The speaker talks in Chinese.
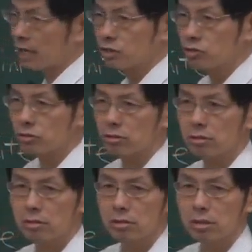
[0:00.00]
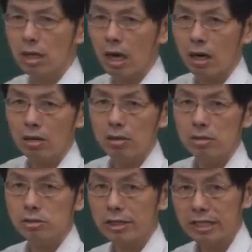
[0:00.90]
函数，啊，
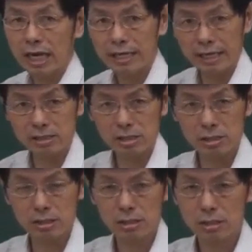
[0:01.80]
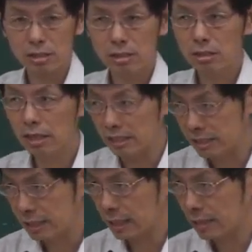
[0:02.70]
所以它也是可
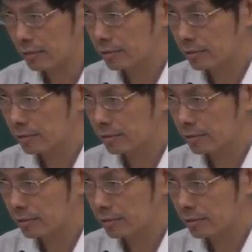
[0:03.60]
积的，